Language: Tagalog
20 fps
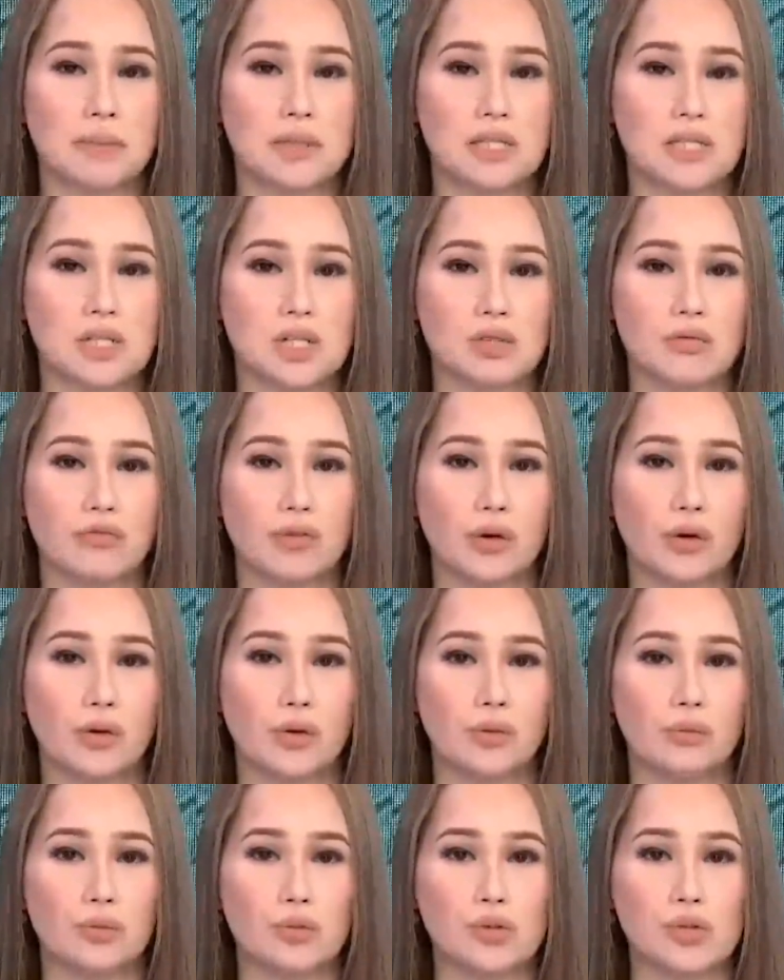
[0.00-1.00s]
business
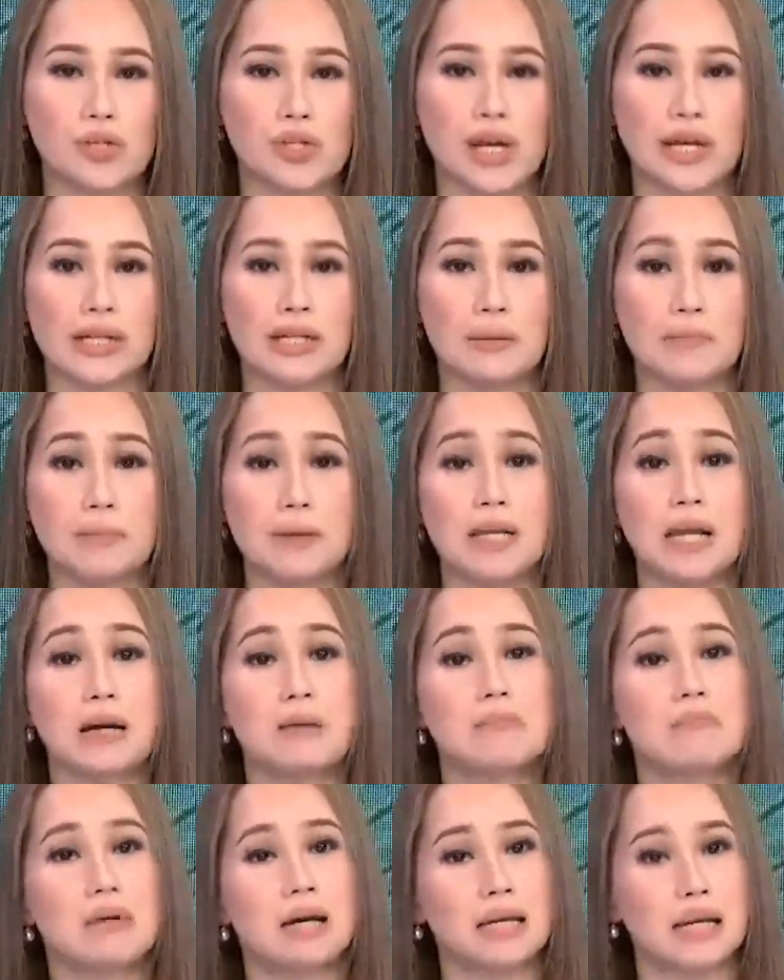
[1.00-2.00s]
forum kung saan
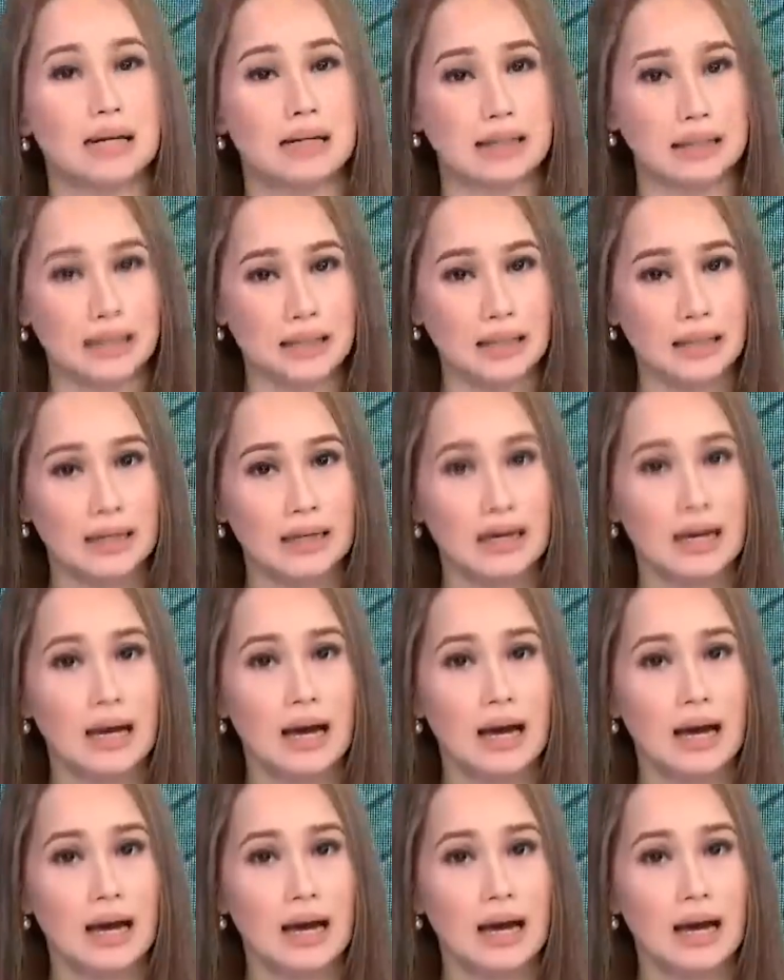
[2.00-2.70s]
ipinagmalaki